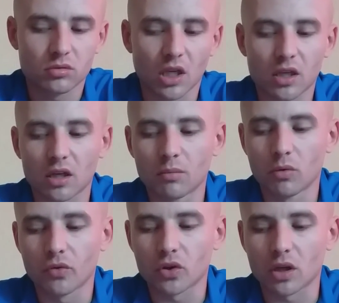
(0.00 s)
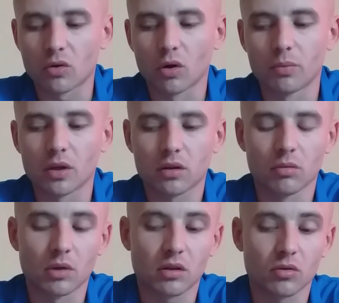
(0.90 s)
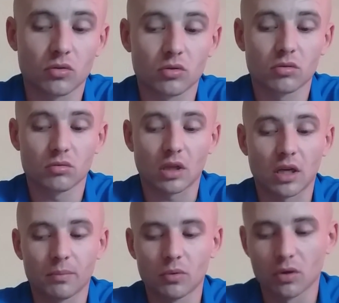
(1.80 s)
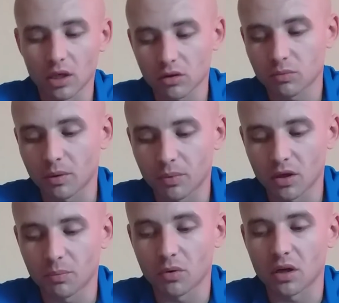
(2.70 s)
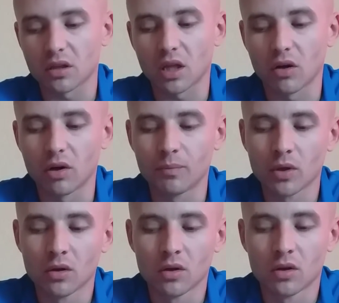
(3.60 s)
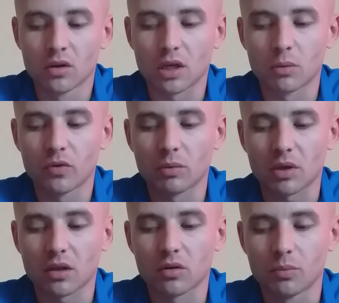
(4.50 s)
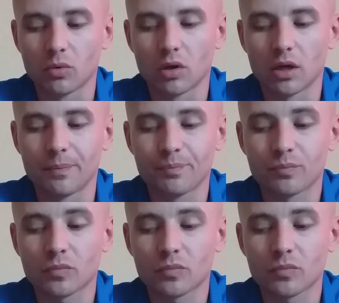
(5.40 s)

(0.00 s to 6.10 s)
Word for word: tak jak mówię, tak robię, są na coś, tak jak były na coś papiery, pokazałem, jak mówiłem, tak zrobiłem.